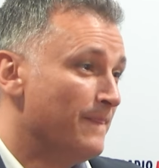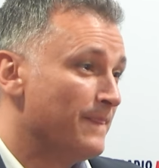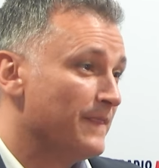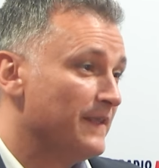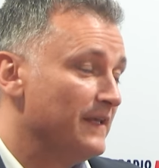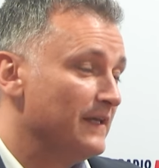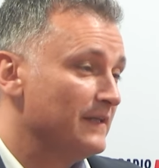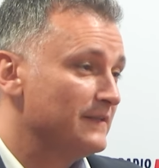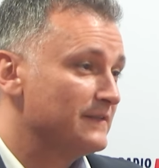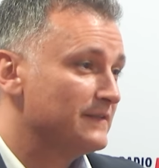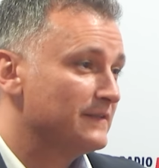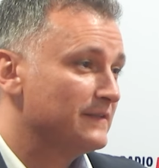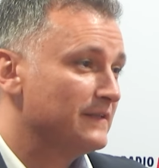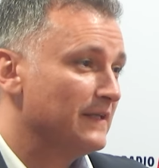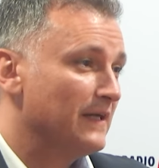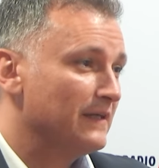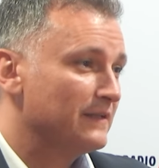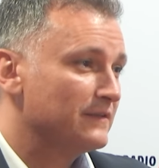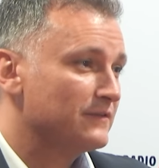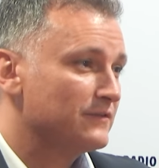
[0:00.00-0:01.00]
Jest
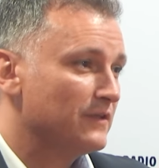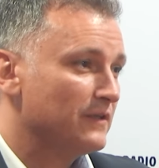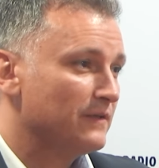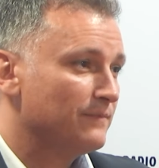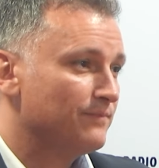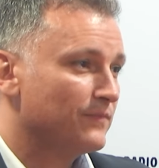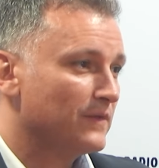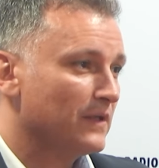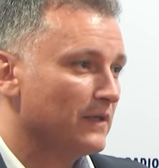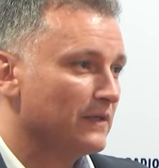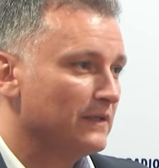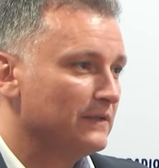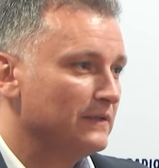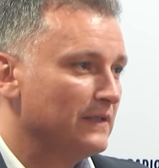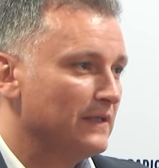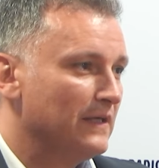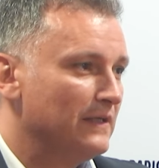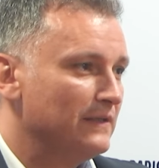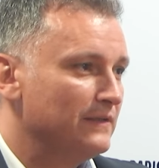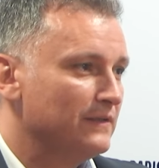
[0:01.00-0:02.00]
tak, że
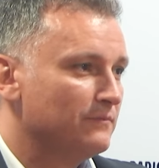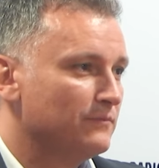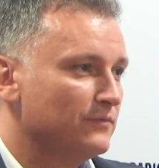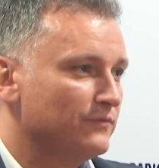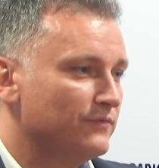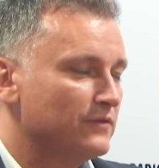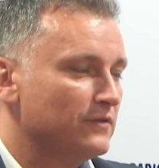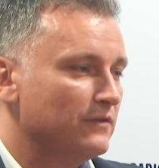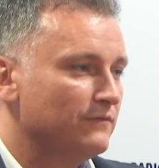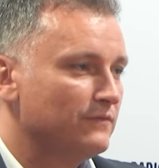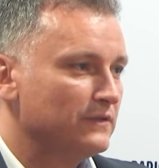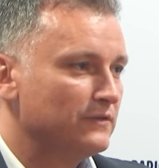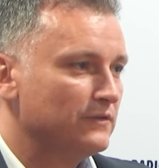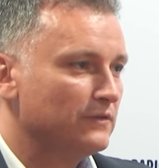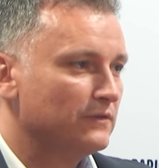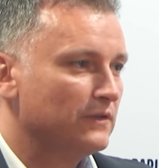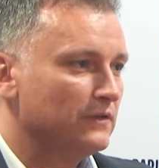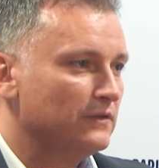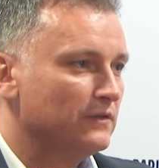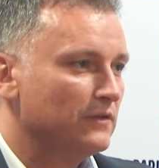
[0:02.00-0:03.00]
generalnie mówi się właśnie
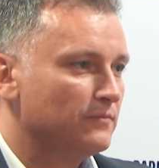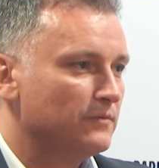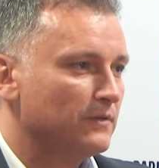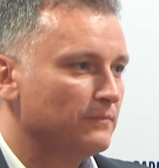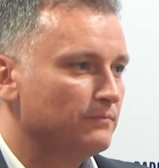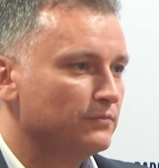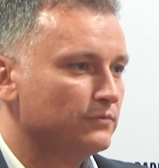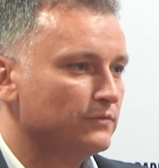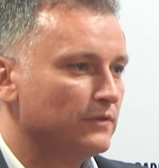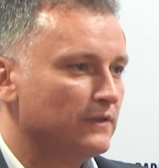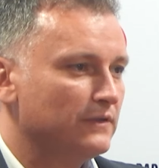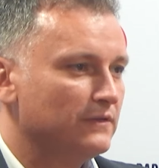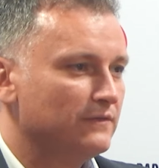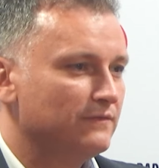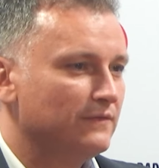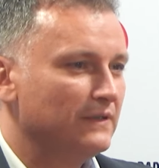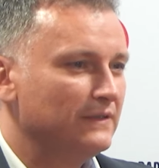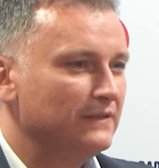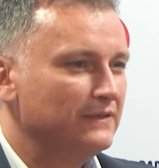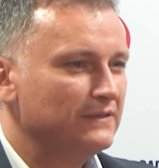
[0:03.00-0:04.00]
o tej normie
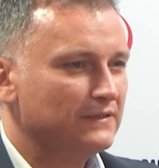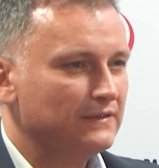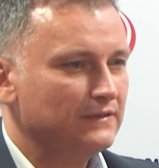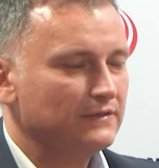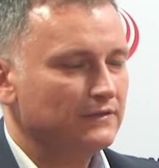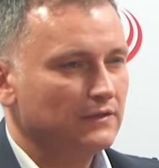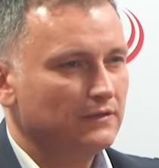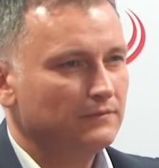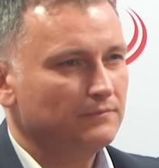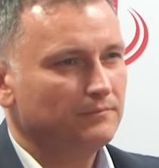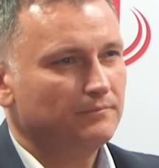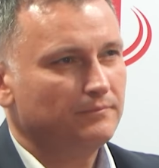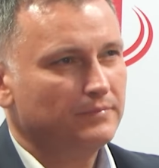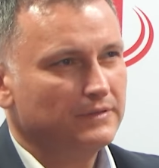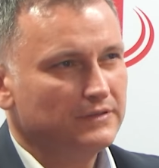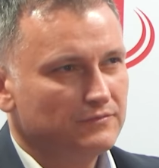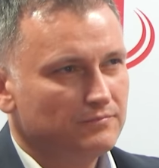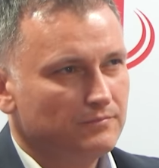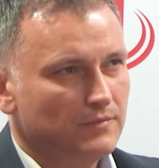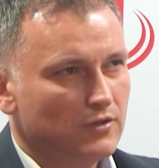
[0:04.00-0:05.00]
1,5-2 litry i to
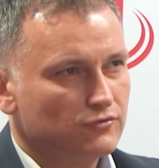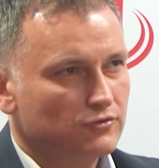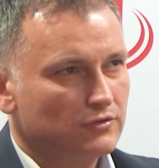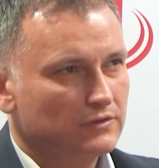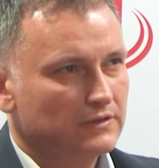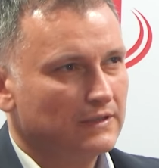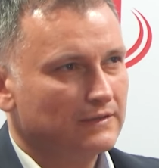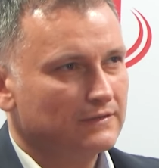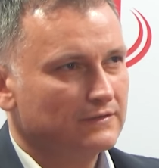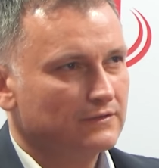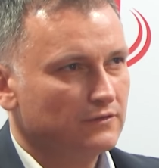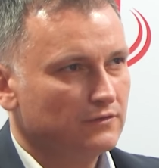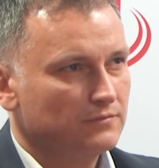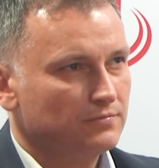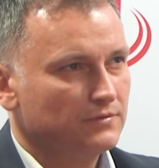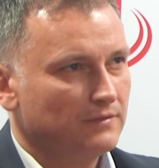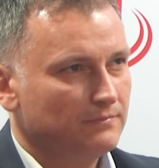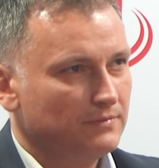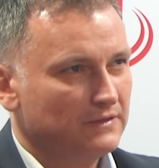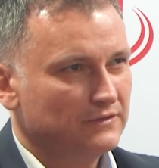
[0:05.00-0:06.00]
być może tak z
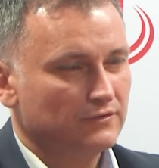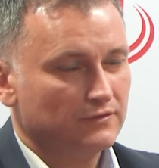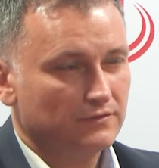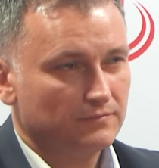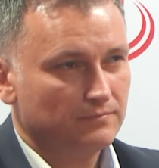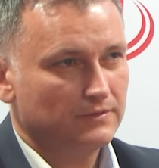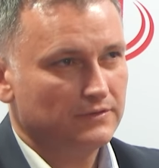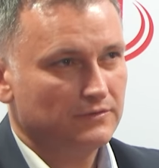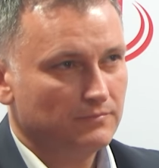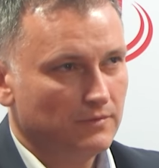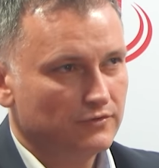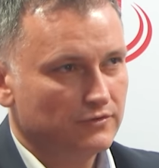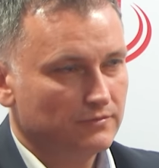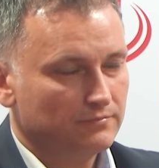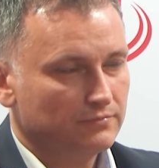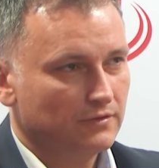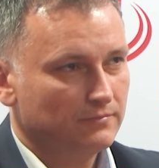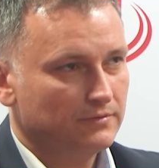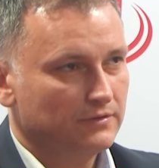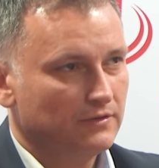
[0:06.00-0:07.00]
grubsza patrząc, być może
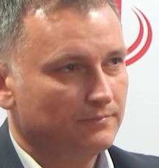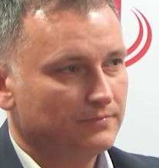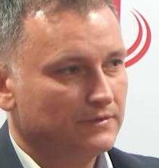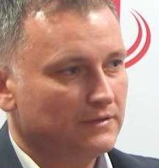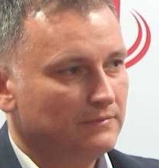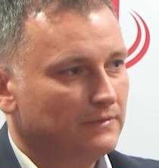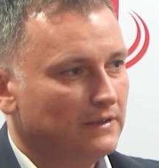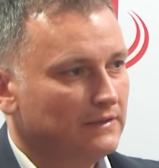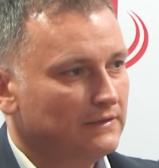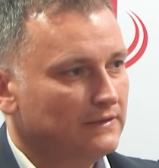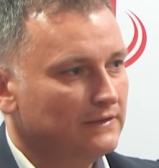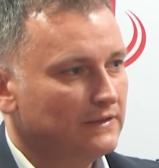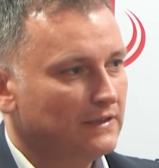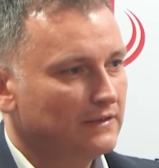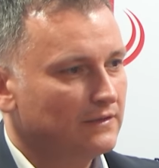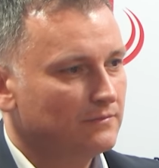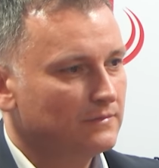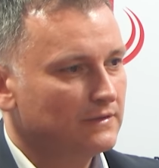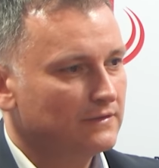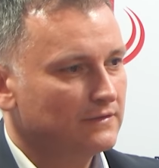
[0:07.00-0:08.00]
byłoby optymalne,
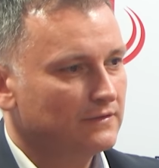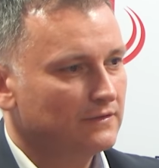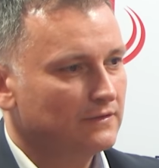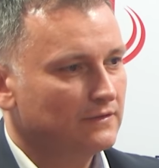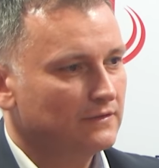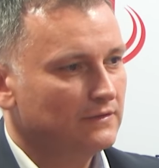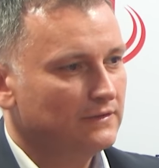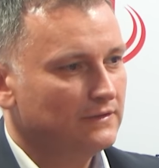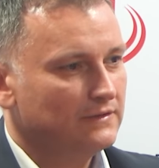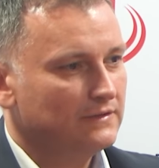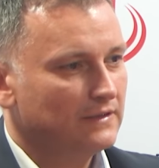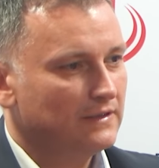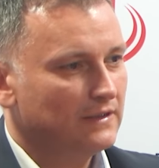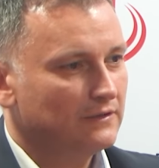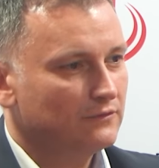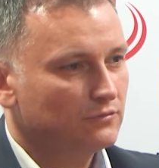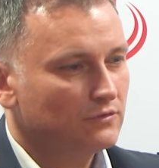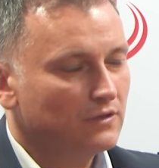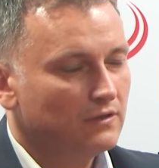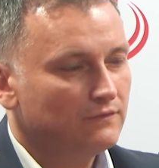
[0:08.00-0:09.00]
natomiast e,
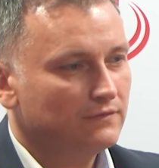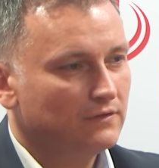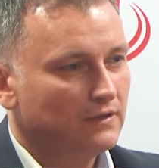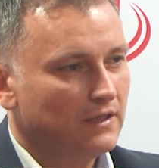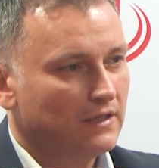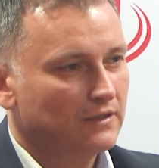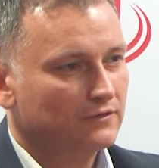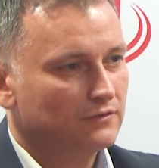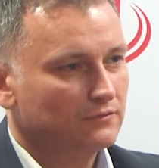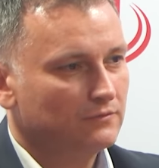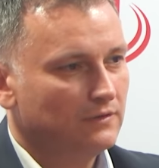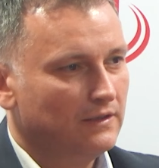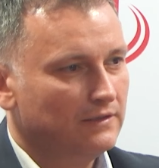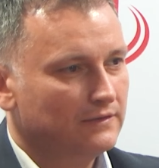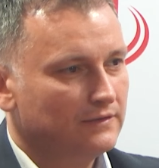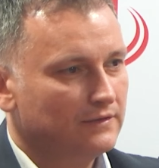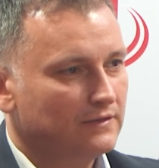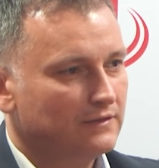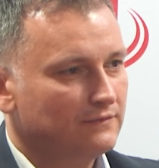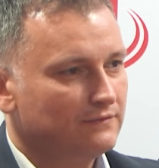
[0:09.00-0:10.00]
literaturowo
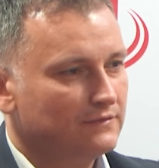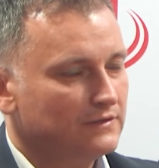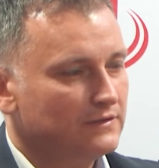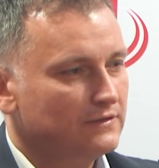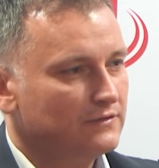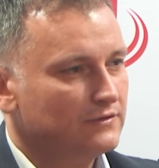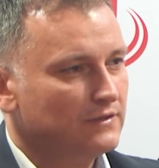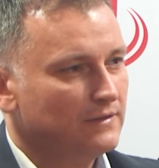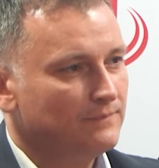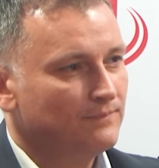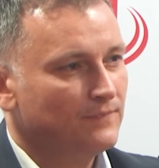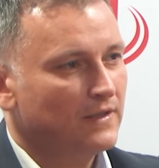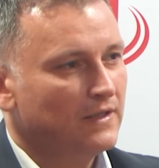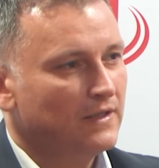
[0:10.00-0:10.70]
aktualnie te wytyczne